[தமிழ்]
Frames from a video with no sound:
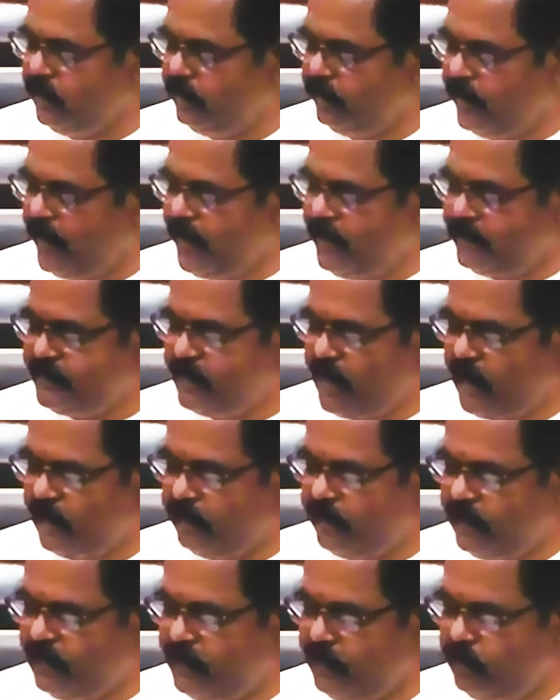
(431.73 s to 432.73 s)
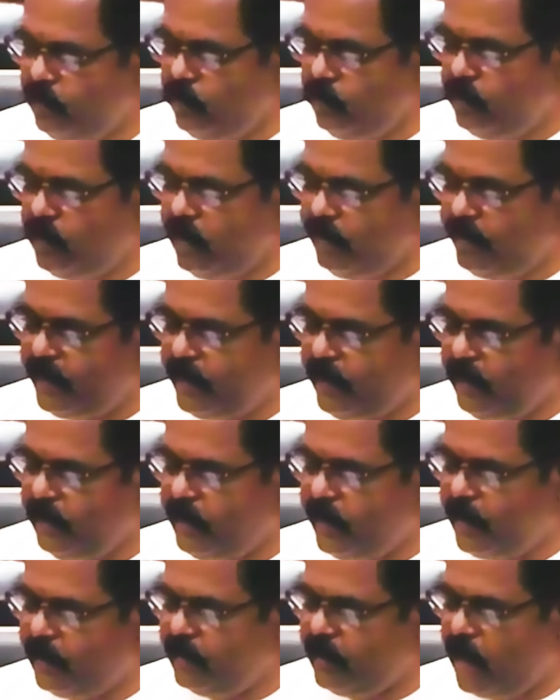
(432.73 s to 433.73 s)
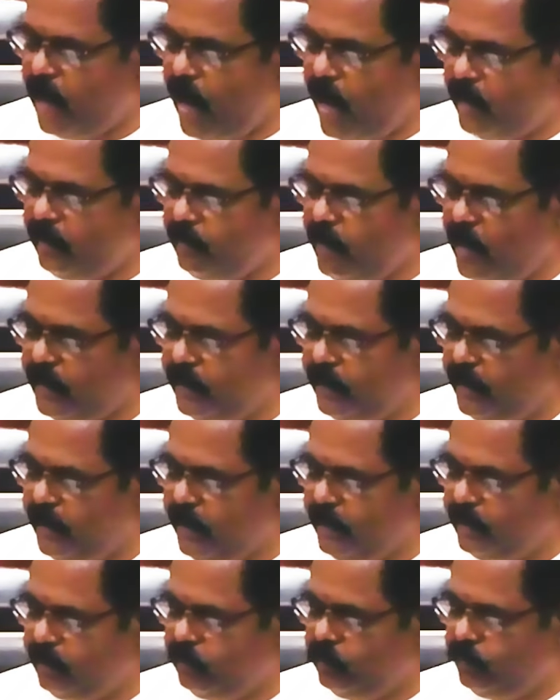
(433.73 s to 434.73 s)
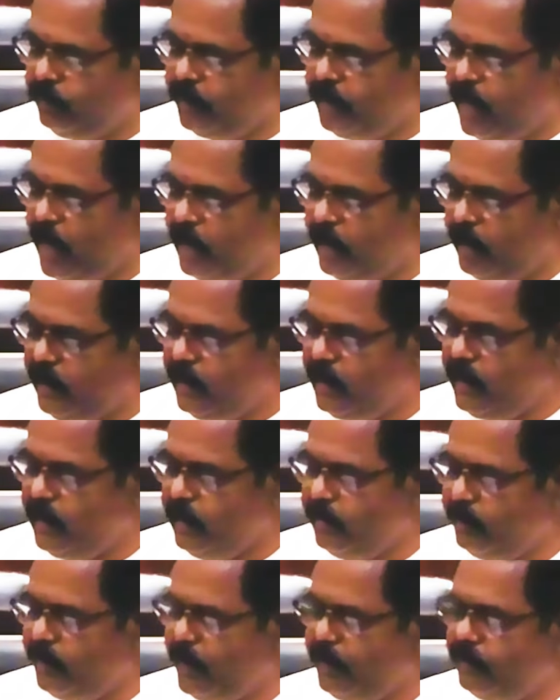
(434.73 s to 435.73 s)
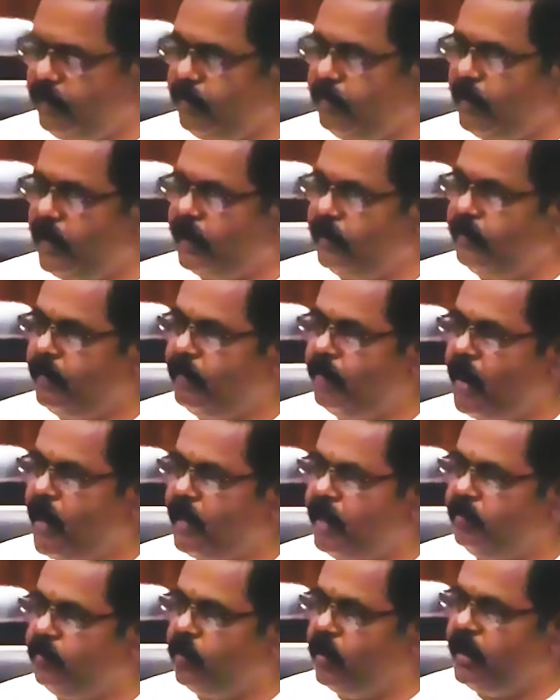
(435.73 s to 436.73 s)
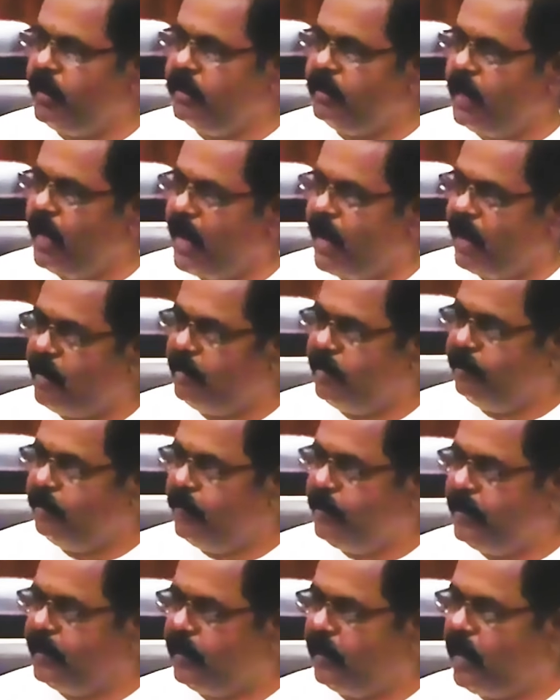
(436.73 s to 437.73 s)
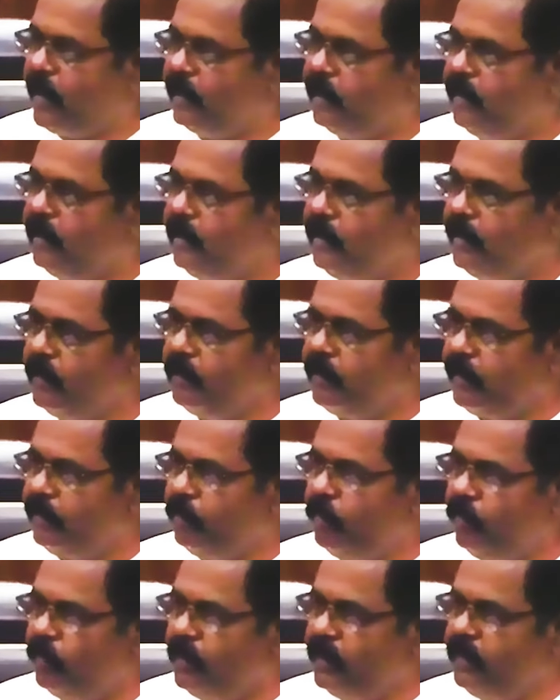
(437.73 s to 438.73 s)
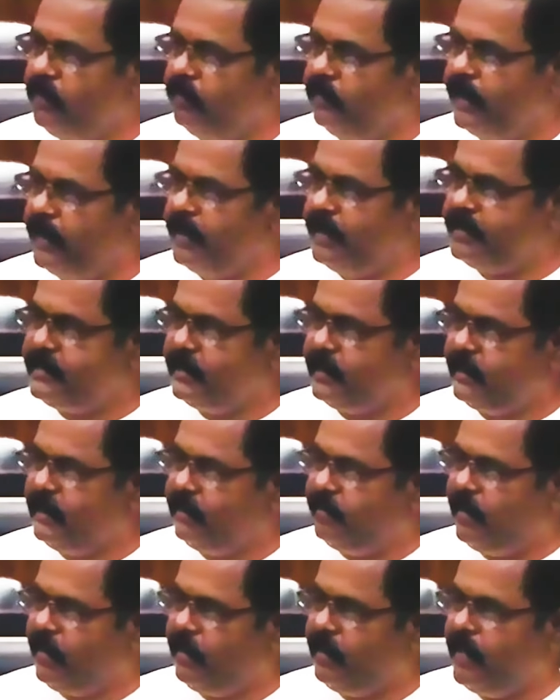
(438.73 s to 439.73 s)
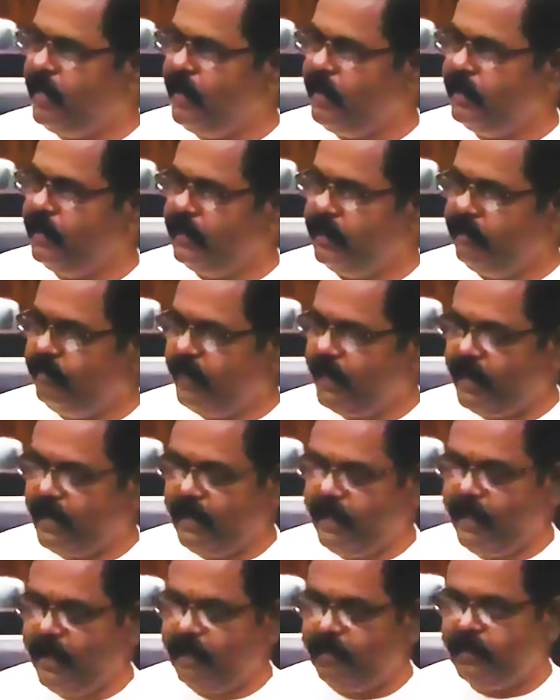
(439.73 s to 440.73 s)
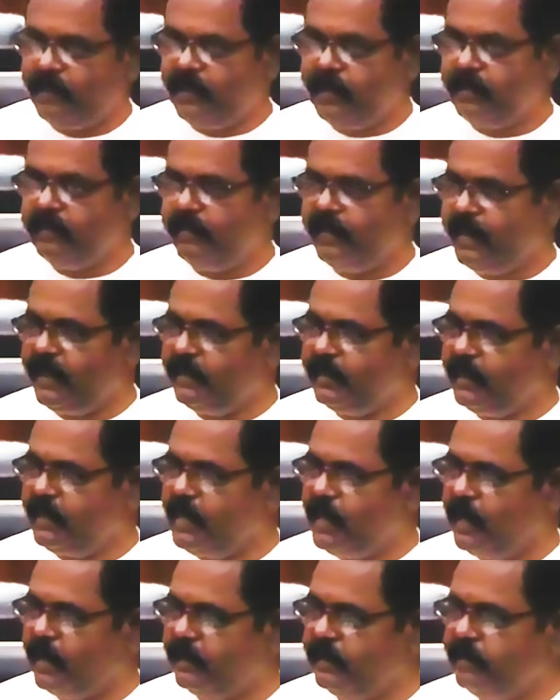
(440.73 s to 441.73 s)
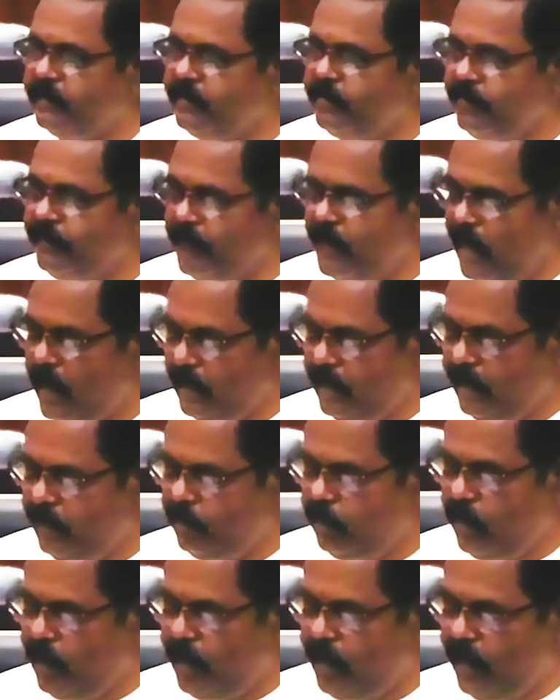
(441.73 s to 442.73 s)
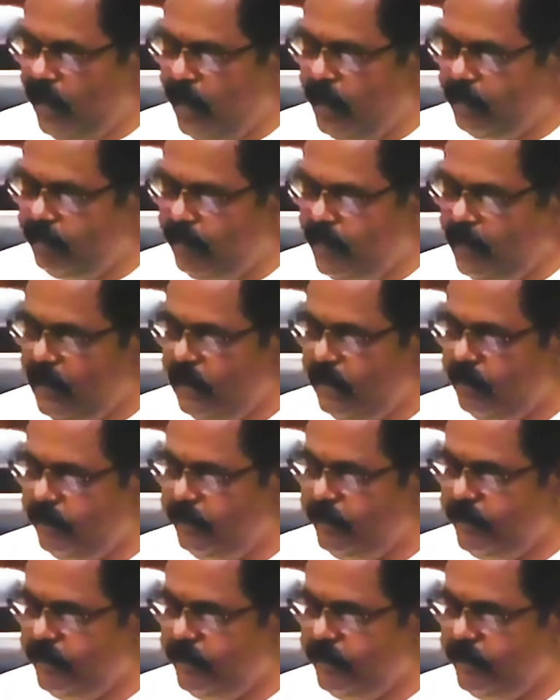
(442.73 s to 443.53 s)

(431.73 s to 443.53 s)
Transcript: வயசு அறுபத்தி மூன்று அவர்கள் கடந்த ஆறு மாதங்களுக்கு முன்பதாக மன்ம மர்மமான முறையில் காணாமல் போயிருக்கிறார் இவர் புங்குடிதீவு மண்ணை சேர்ந்தவர் இவர் எங்கே என்பது இதுவரை தெரியாது அதே போல அண்மையில்